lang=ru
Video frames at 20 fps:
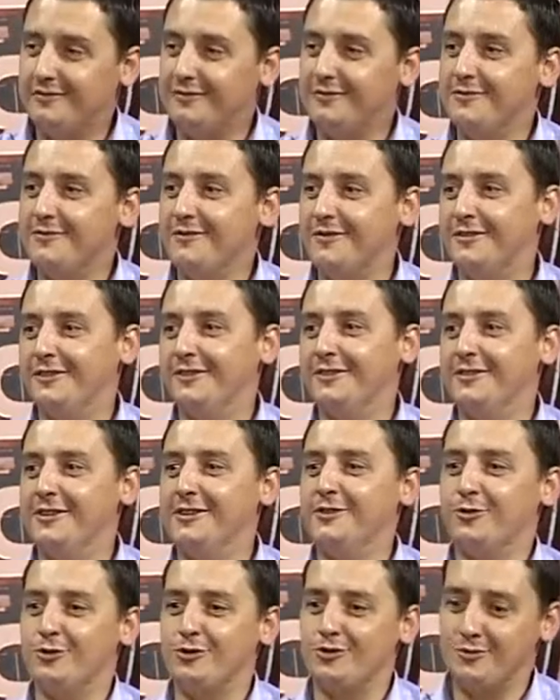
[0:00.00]
да,
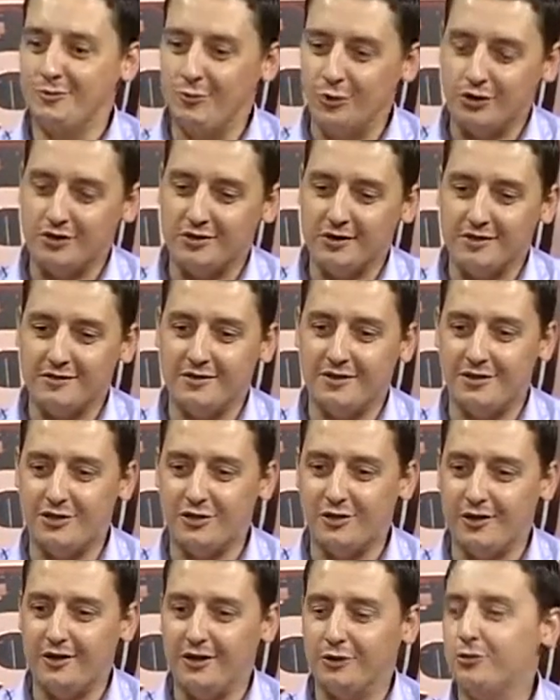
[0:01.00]
то есть можно назвать
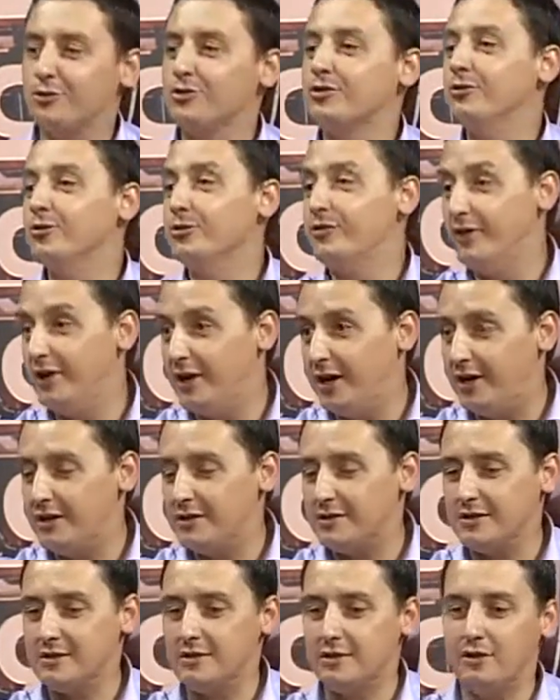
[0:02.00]
человек, который
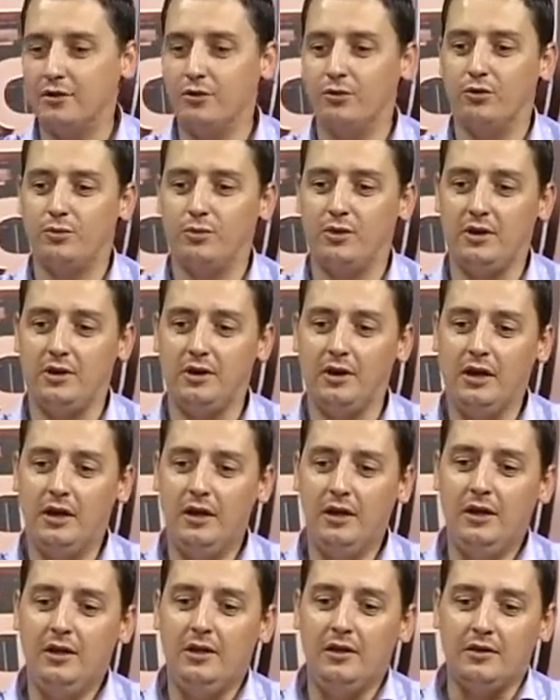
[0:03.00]
увлекается астрономией,
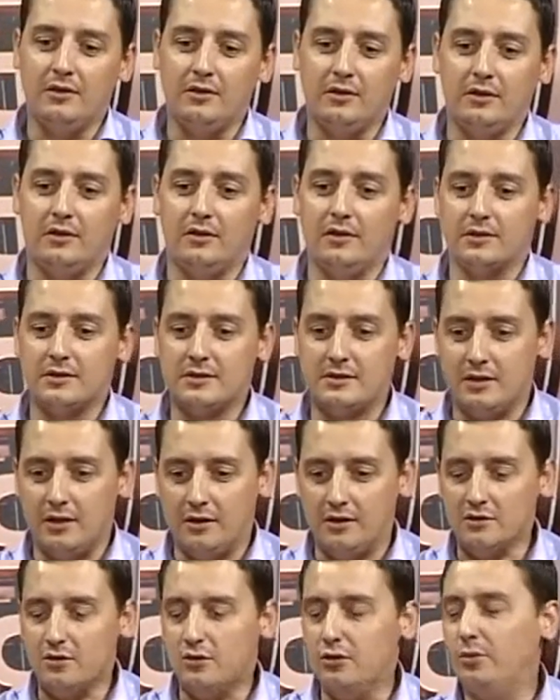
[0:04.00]
э, с
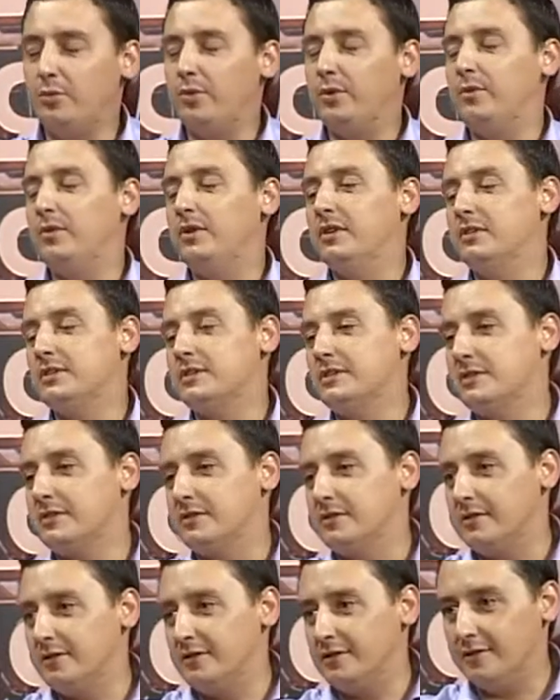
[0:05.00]
телескопами, с,
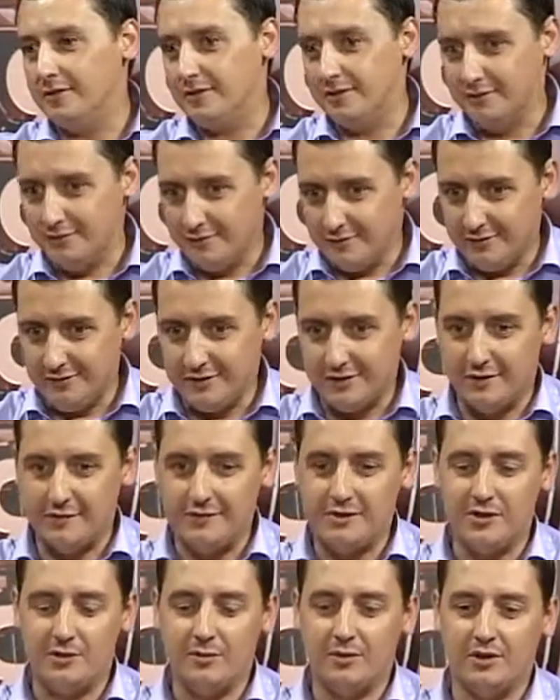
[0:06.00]
э, со
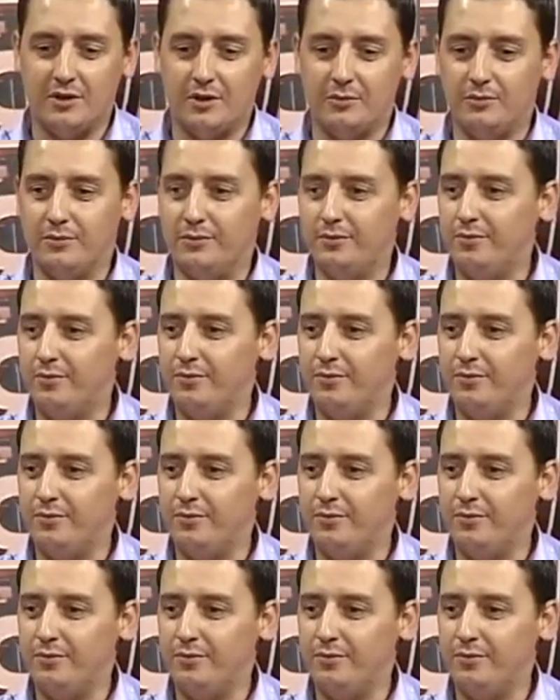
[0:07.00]
всеми там